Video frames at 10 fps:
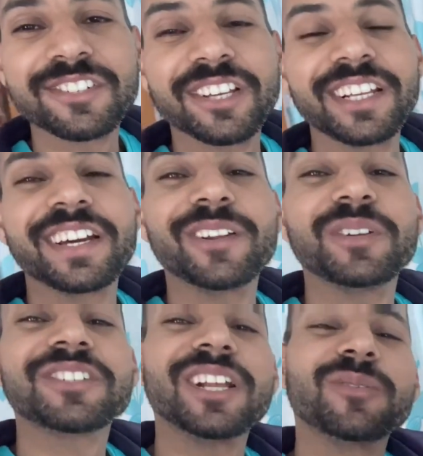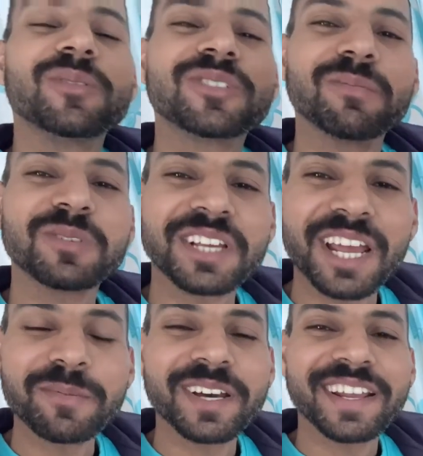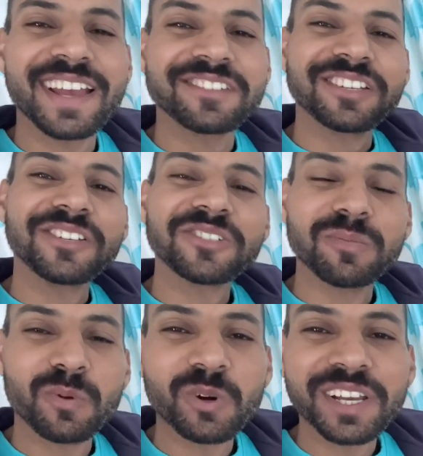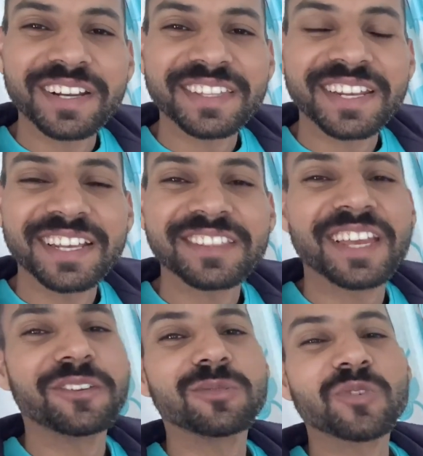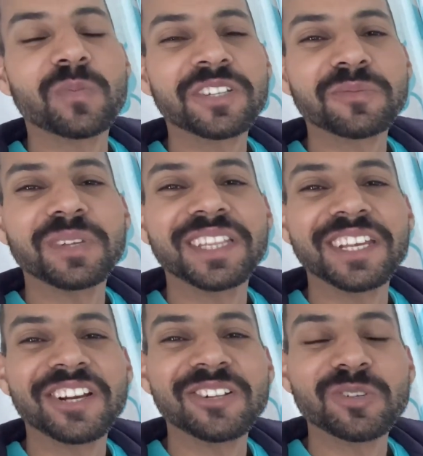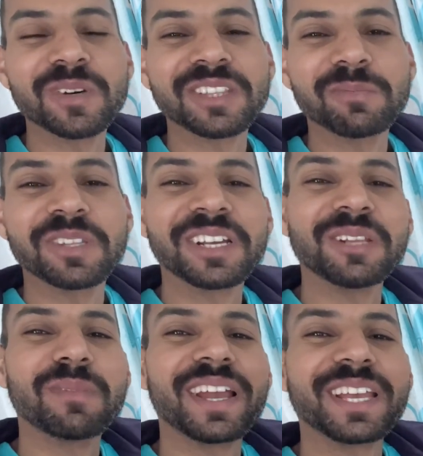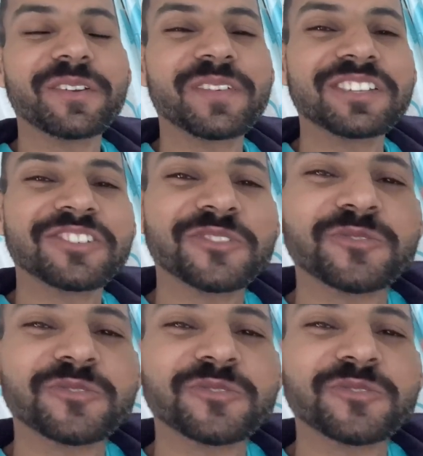शेयर करें चैनल को सब्सक्राइब करें ऐसे ही सपोर्ट करते रहे थैंक यू सो मच मिलते हैं कल सुबह तब तक के लिए बाय एवरी सी यू